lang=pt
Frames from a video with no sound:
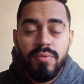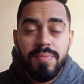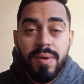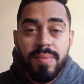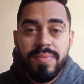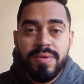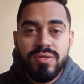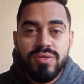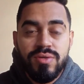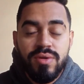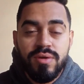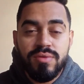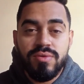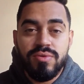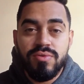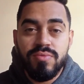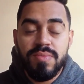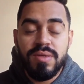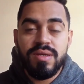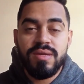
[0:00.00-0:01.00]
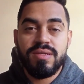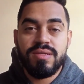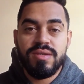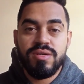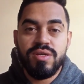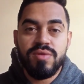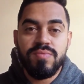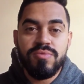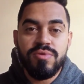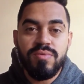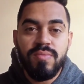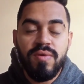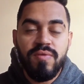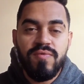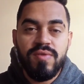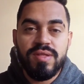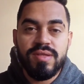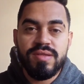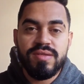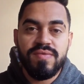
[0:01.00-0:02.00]
Opa pessoal, tudo bem? Seja muito
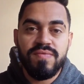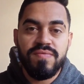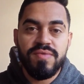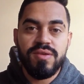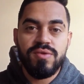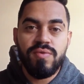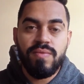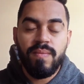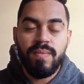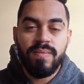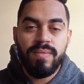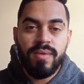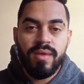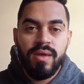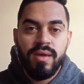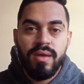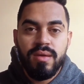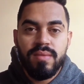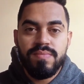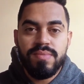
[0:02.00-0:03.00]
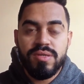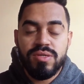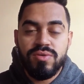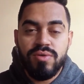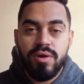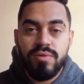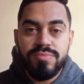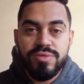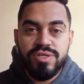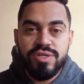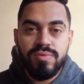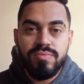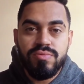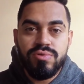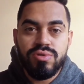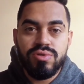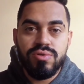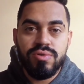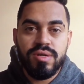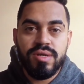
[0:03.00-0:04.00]
bem-vindo a esse vídeo. Pessoal, me
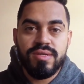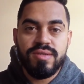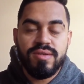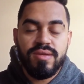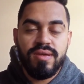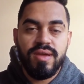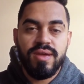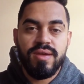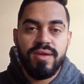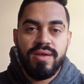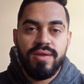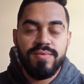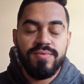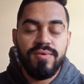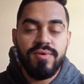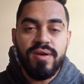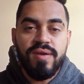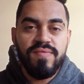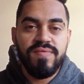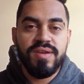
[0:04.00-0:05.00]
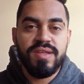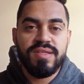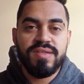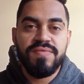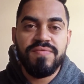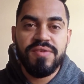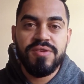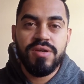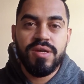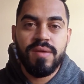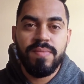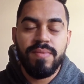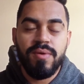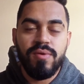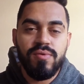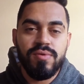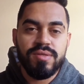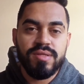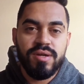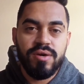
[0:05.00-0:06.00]
chamo Jonas, estou é, gravando esse vídeo aqui
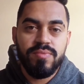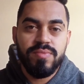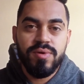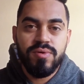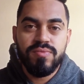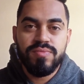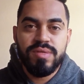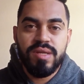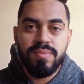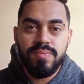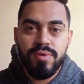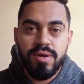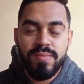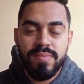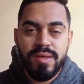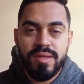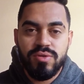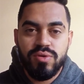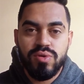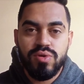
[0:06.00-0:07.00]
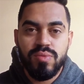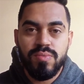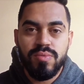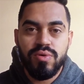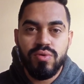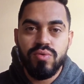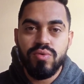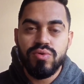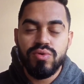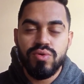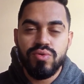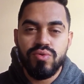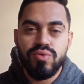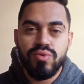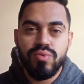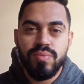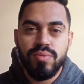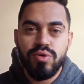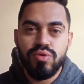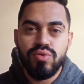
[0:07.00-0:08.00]
para contar o meu depoimento sobre o uso
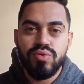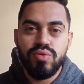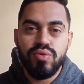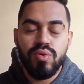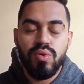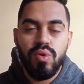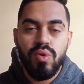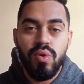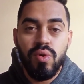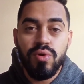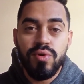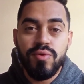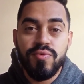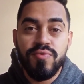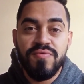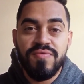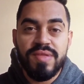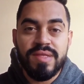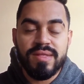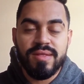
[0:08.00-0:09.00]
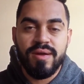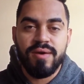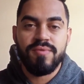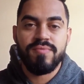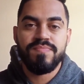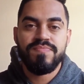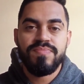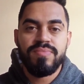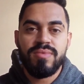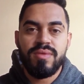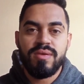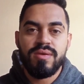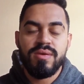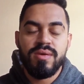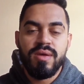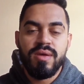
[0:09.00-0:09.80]
do produto Coru Vital.